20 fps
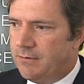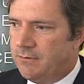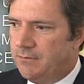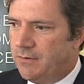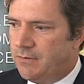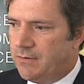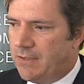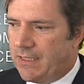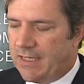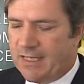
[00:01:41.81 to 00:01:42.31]

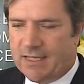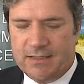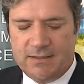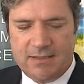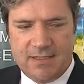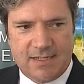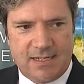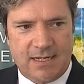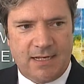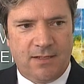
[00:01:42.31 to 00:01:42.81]
de ter
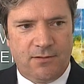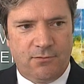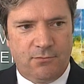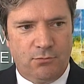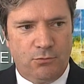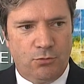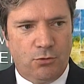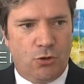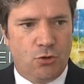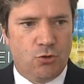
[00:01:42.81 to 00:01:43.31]

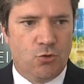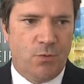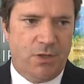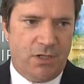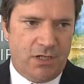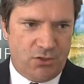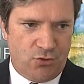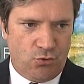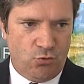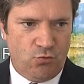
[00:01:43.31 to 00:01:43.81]
realizado logo no
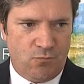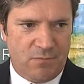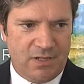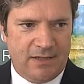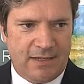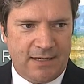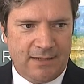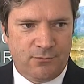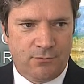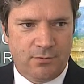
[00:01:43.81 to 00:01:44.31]
início do
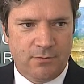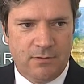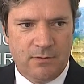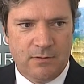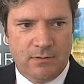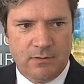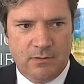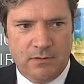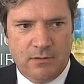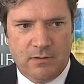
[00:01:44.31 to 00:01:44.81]
mandato
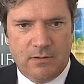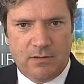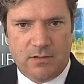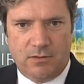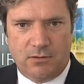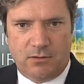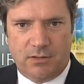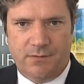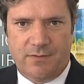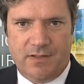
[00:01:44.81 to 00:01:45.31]

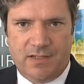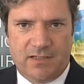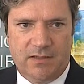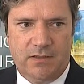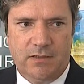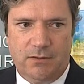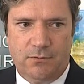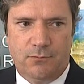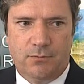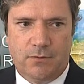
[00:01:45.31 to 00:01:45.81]
se não tivesse
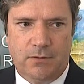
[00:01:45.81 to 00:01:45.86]
tido